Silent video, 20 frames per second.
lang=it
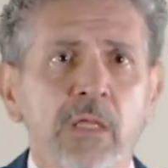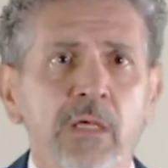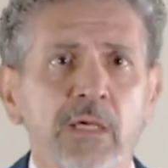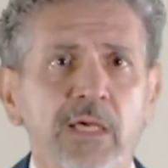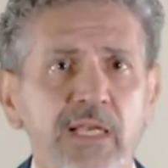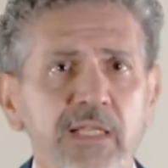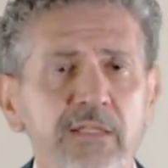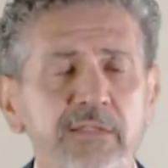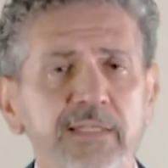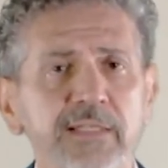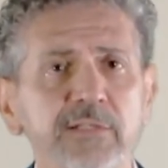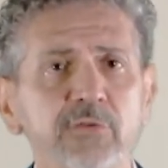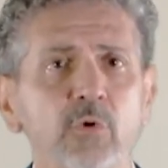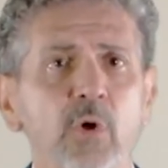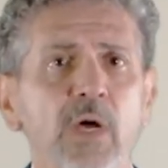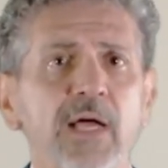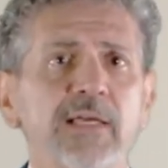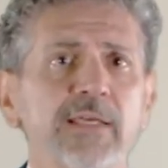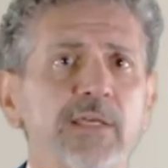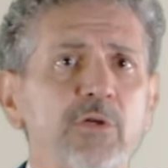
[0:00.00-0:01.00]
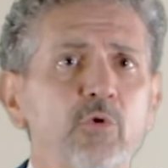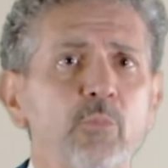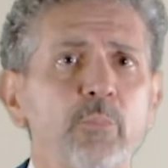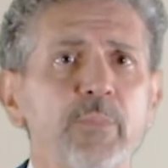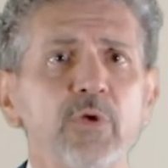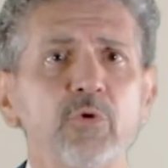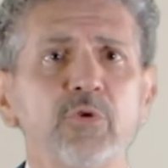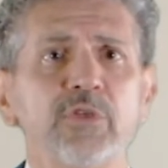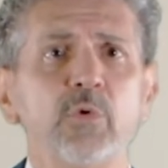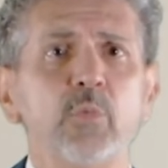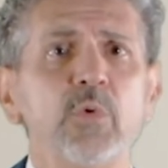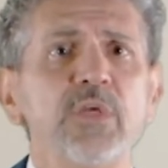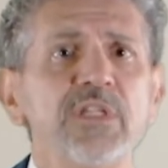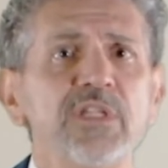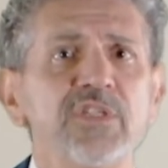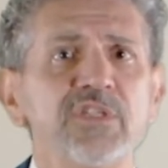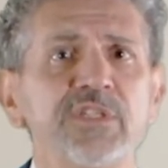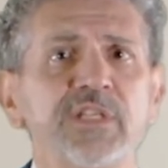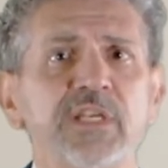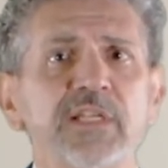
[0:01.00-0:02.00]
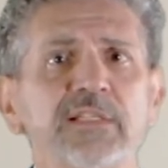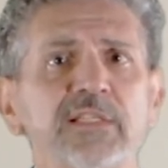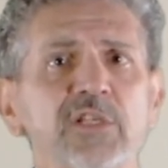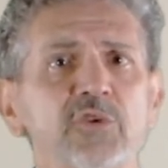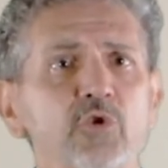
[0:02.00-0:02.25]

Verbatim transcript: garantendo anche non meno di 15-30